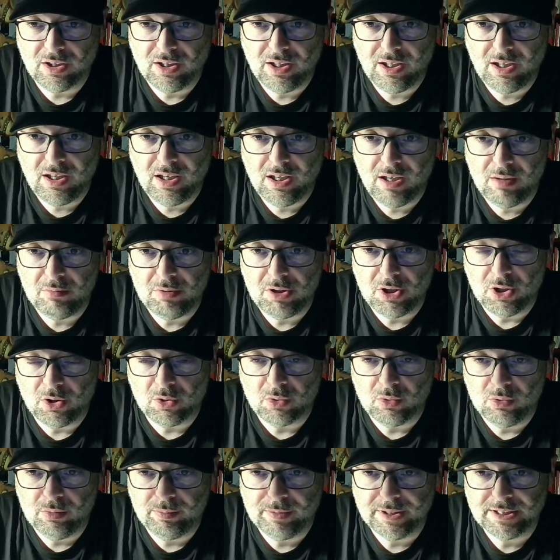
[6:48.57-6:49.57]
de
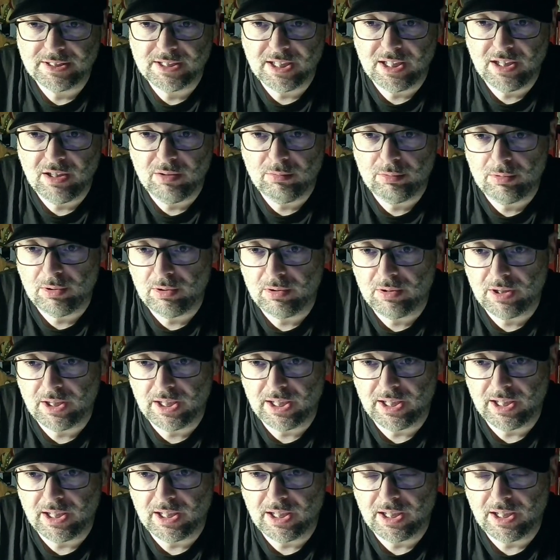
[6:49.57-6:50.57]
Videoclub, este libro
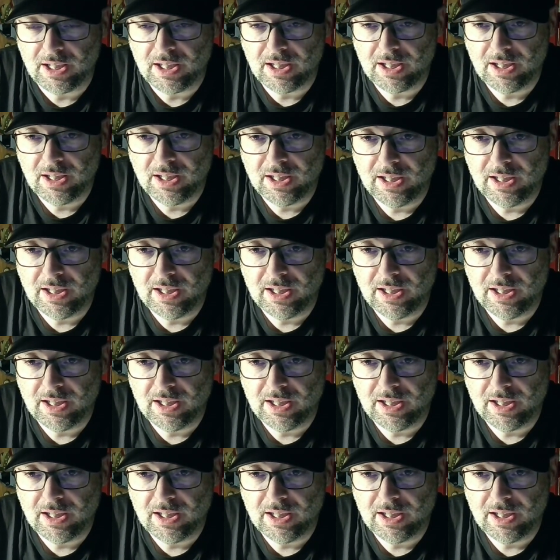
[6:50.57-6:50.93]
de